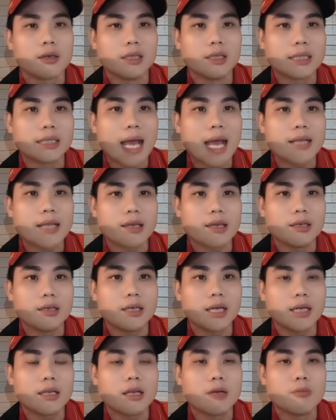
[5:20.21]
người ta
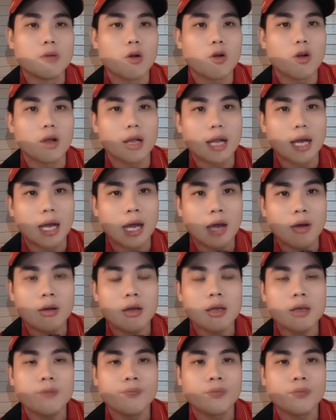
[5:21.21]
chửi ảnh như một con cờ hó